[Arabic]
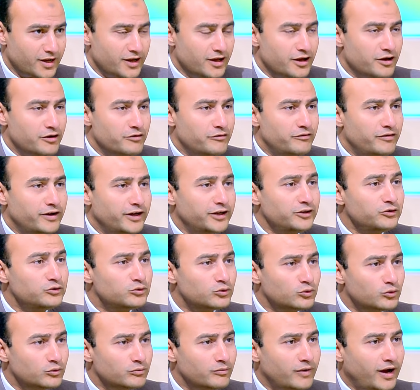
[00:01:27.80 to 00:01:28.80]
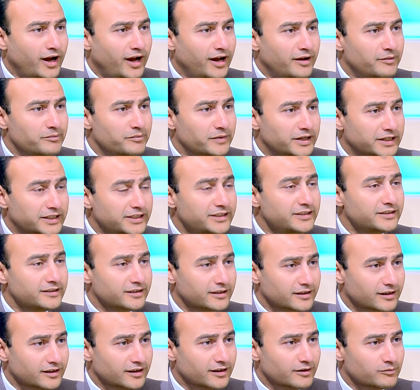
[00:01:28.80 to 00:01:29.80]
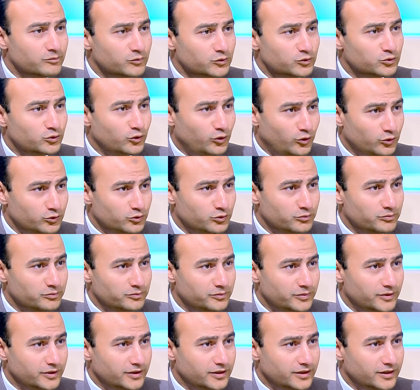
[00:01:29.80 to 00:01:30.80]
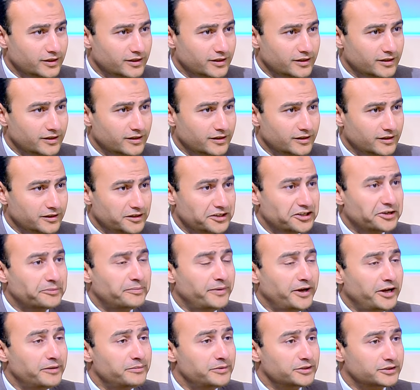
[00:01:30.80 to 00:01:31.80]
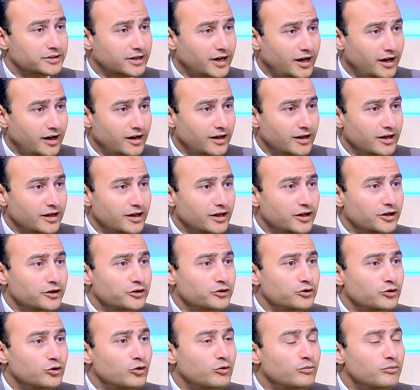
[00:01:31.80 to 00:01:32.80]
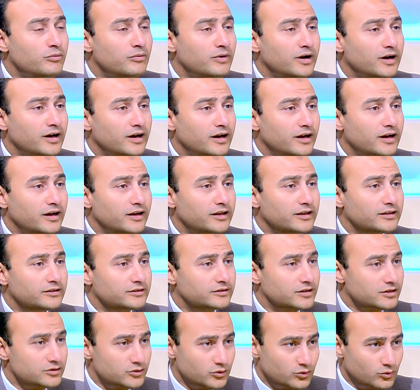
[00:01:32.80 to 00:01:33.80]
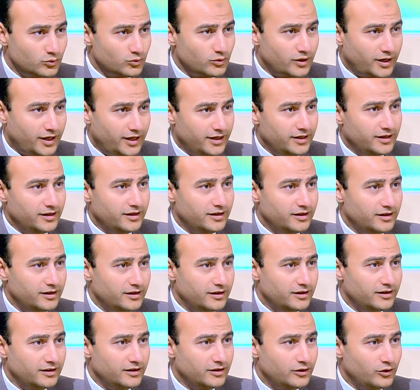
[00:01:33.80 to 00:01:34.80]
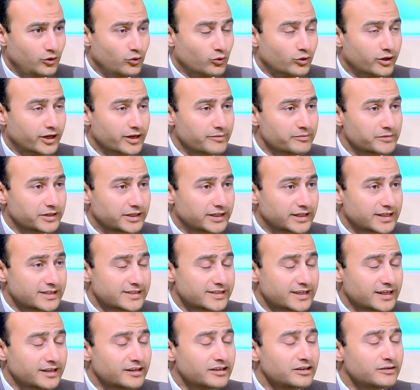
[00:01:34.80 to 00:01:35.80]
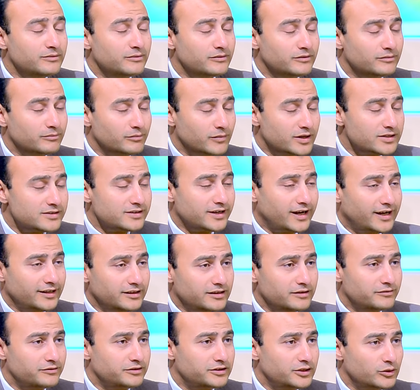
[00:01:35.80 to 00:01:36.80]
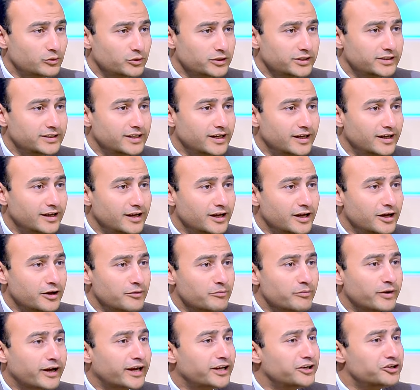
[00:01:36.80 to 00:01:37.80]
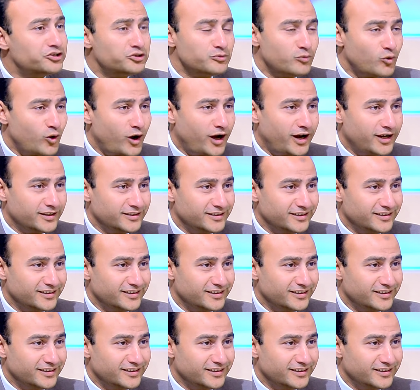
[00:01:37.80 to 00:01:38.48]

فقدروا مع مجيء منتحتب آه، آه، نبح بترع ان هم ينتصروا على حكام اهناسيا لان مصر حتى في التوقيت ده ما كانتش موحده